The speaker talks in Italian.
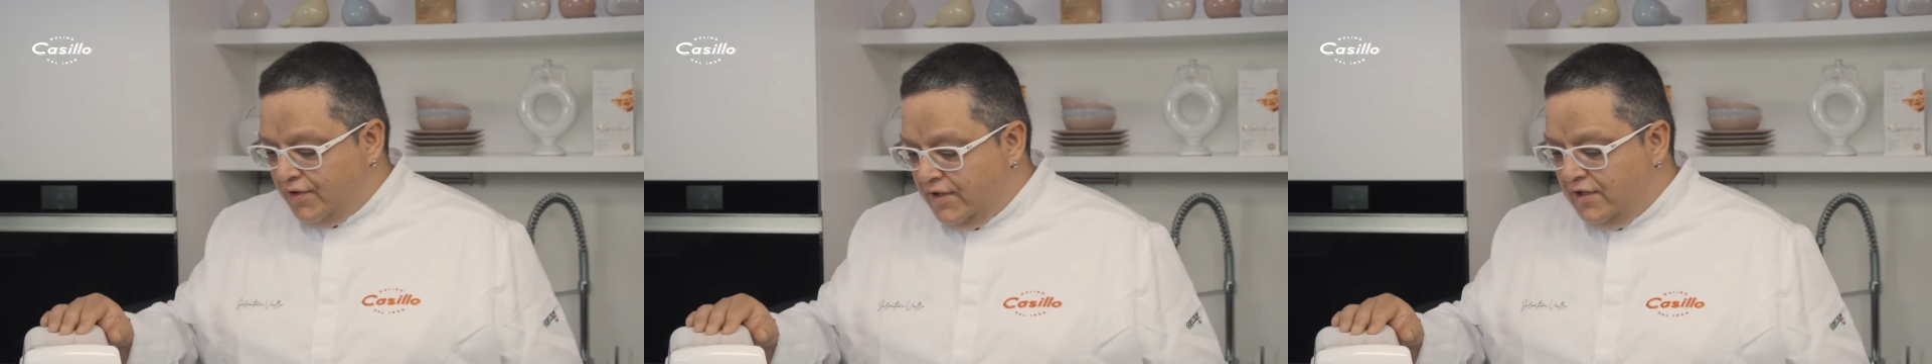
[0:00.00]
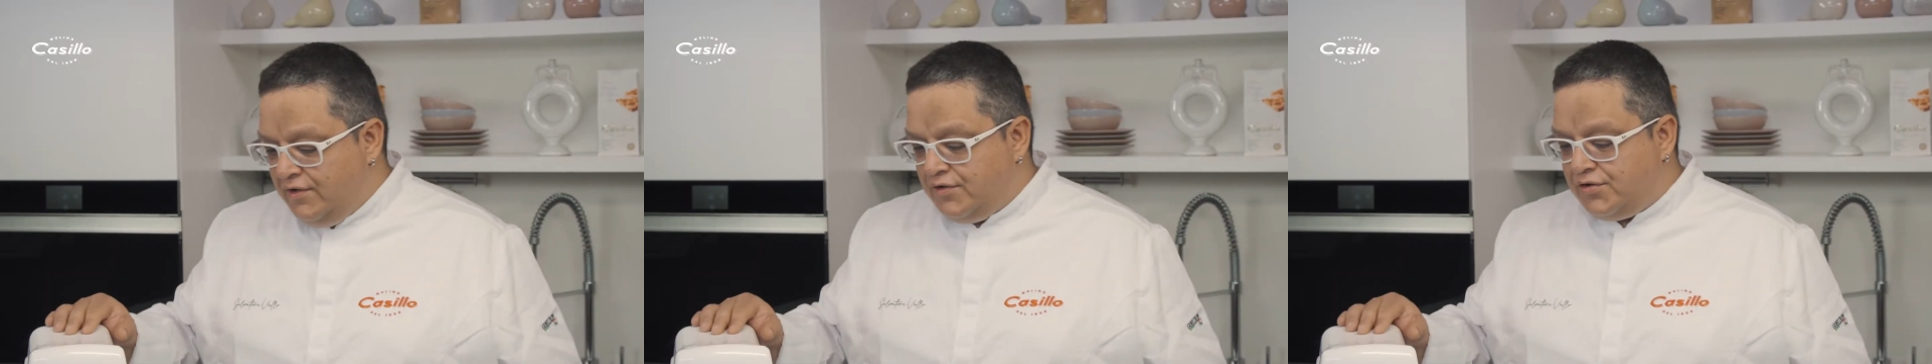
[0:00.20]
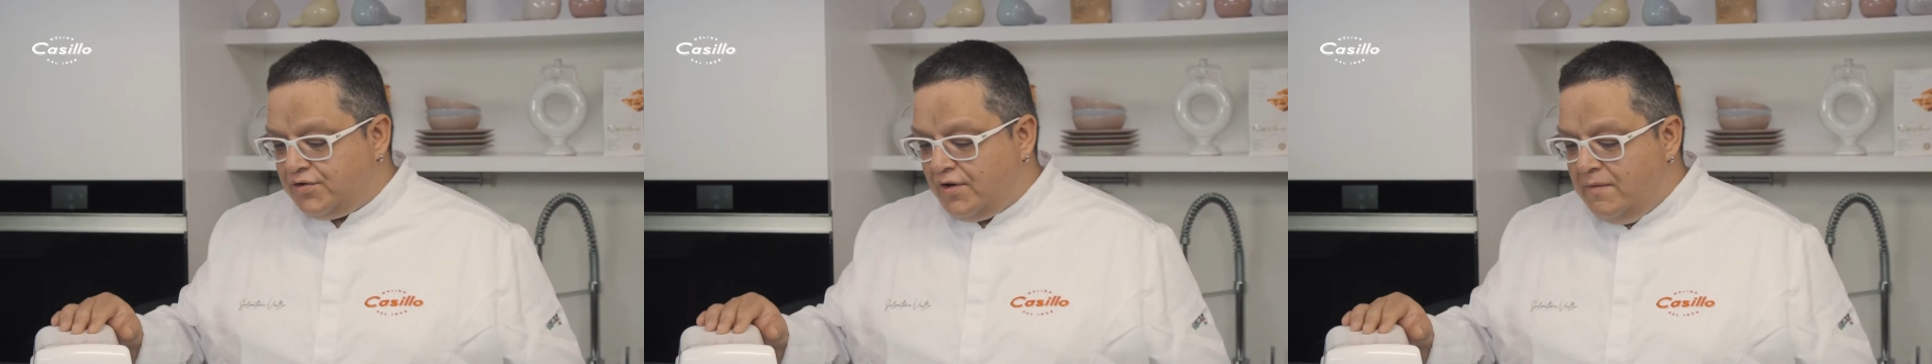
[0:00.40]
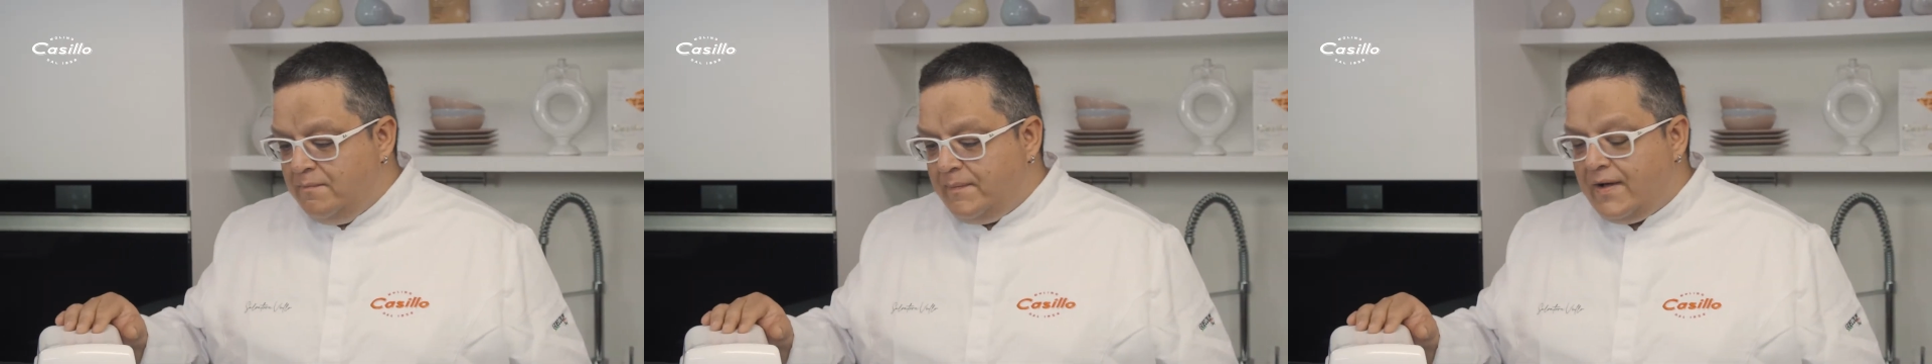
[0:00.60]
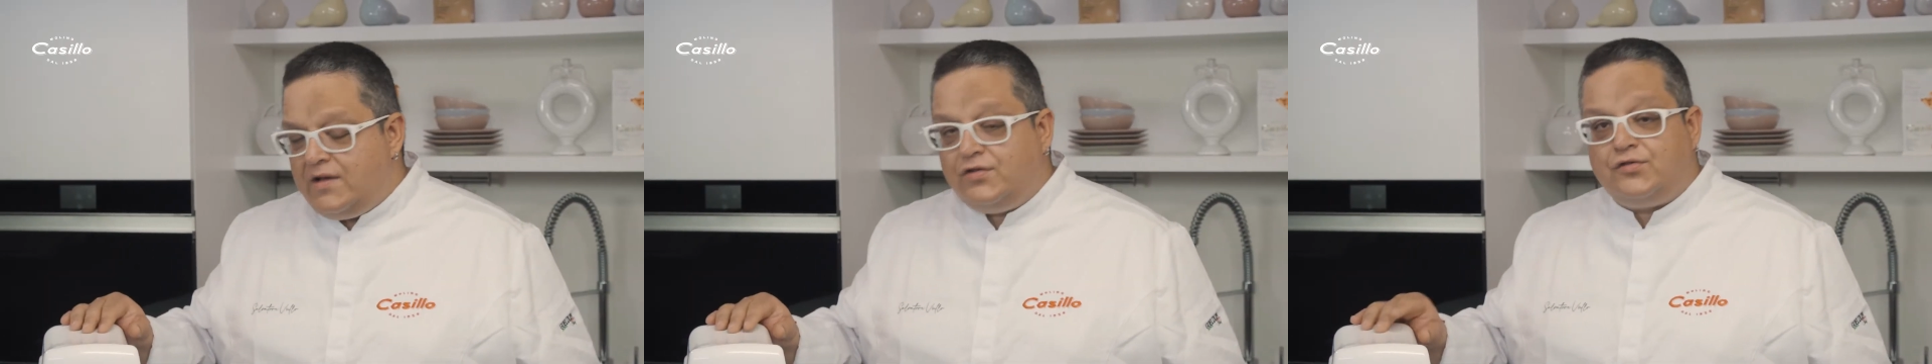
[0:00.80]
il nostro
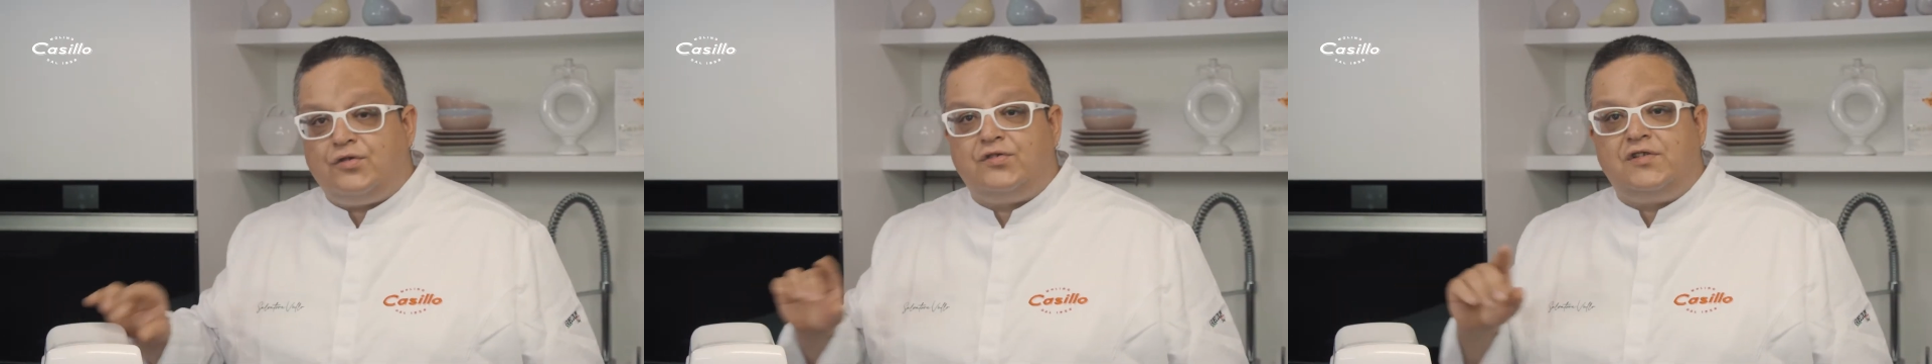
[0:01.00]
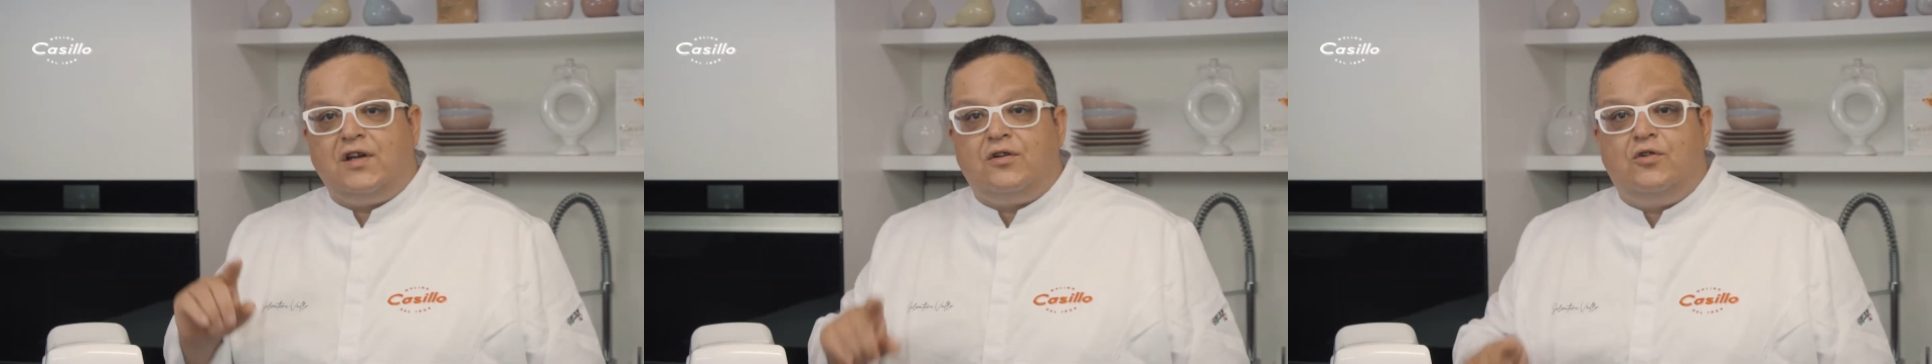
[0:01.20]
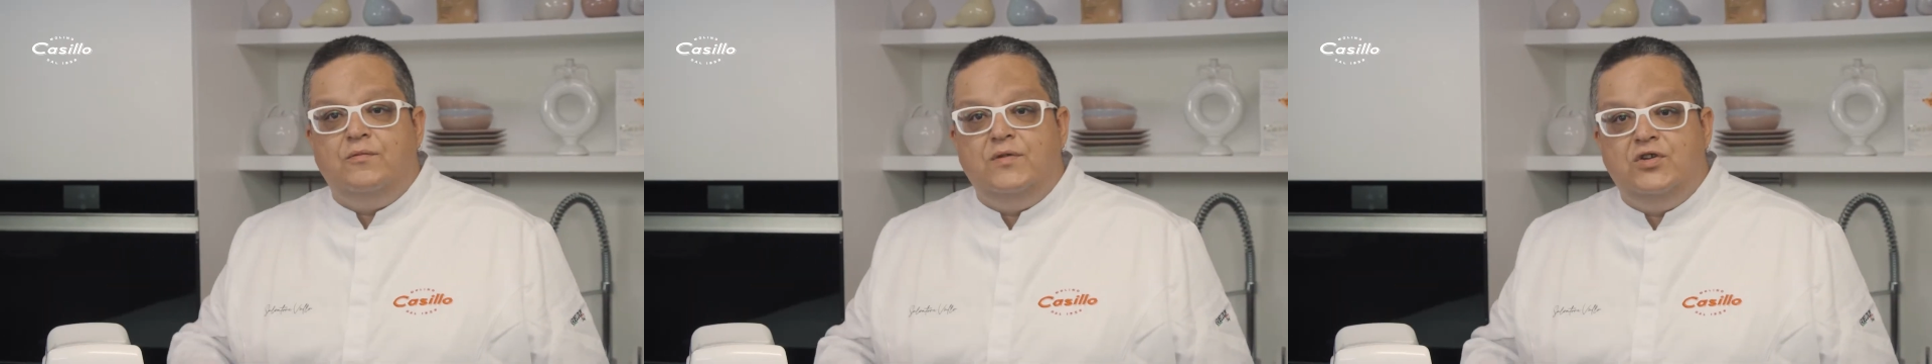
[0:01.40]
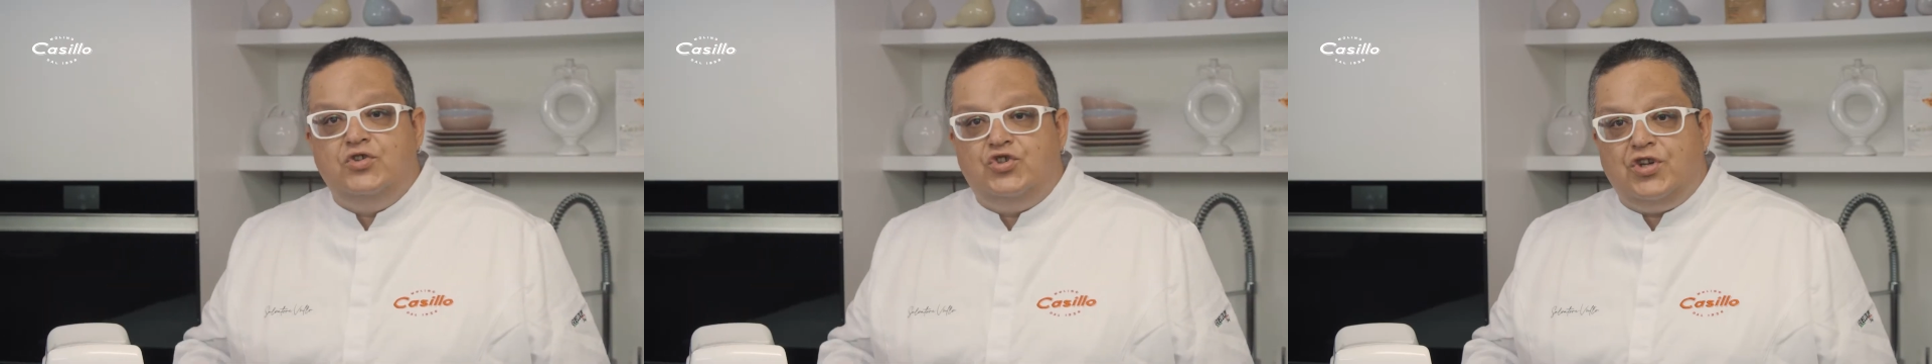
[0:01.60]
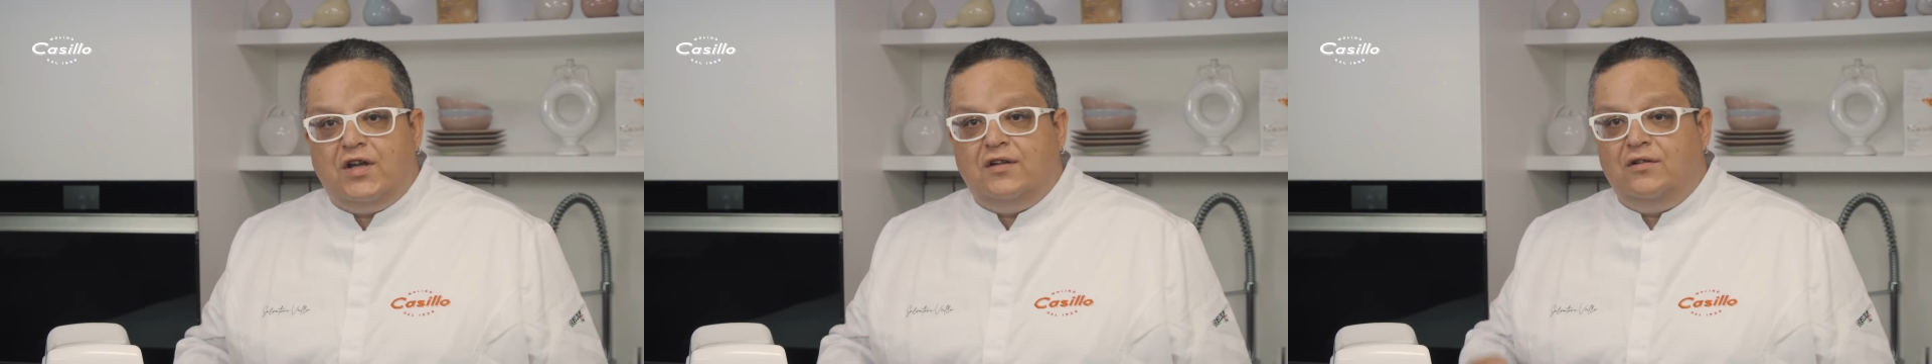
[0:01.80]
impasto sta
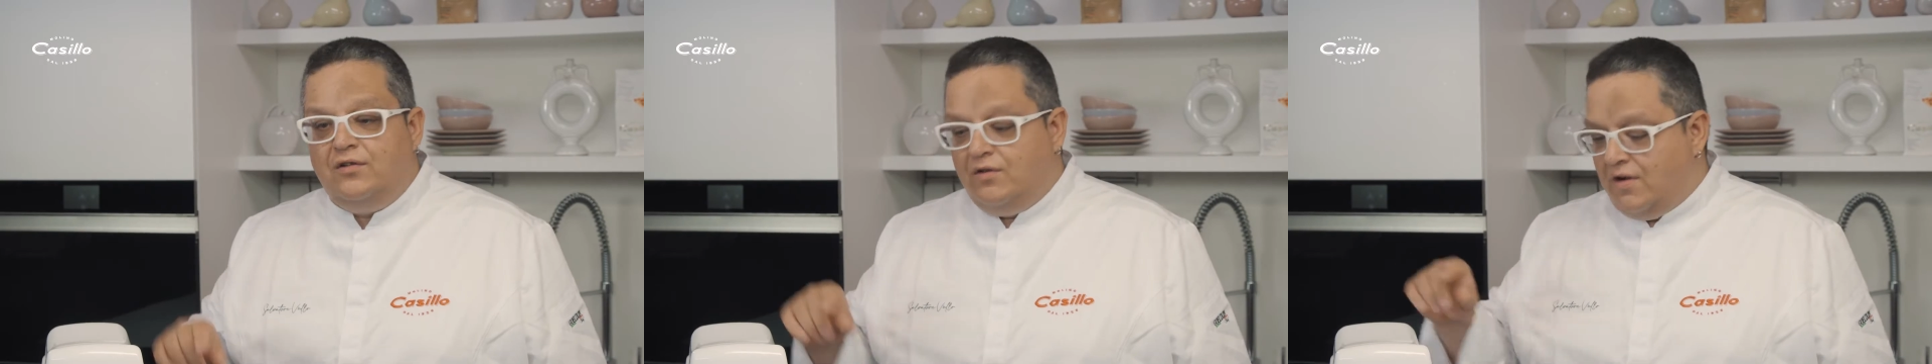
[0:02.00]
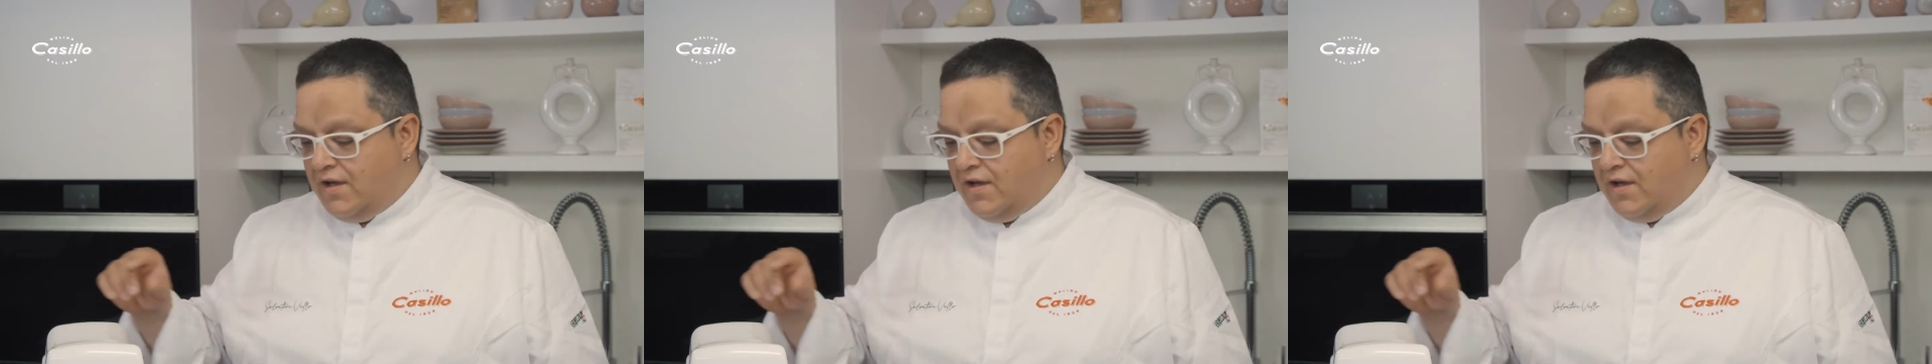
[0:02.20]
cominciando